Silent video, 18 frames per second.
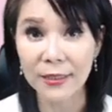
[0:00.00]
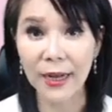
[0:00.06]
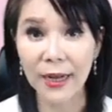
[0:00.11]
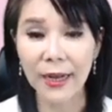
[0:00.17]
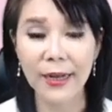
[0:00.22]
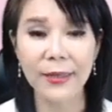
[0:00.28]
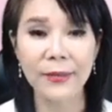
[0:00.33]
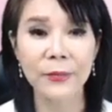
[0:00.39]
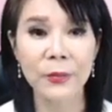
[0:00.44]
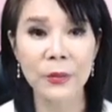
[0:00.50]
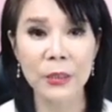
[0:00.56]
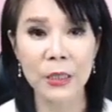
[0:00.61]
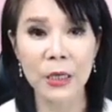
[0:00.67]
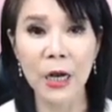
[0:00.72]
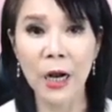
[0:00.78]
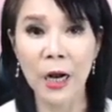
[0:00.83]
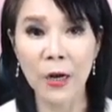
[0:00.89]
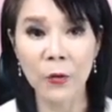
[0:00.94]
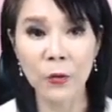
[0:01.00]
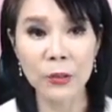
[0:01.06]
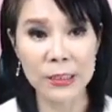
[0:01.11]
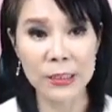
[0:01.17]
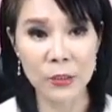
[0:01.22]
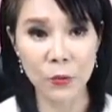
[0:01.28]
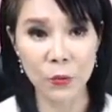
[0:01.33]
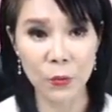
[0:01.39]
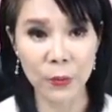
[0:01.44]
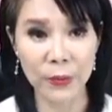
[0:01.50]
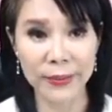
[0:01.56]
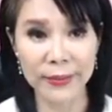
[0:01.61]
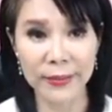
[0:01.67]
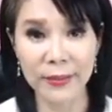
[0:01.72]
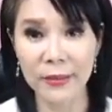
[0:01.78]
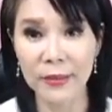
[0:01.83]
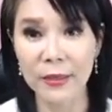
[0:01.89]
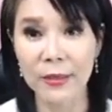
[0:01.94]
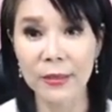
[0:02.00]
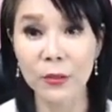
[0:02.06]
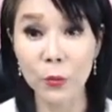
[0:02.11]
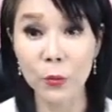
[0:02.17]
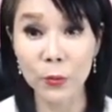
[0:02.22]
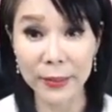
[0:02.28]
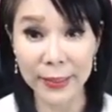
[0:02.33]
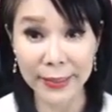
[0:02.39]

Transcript: 好。好，或者所谓的呃中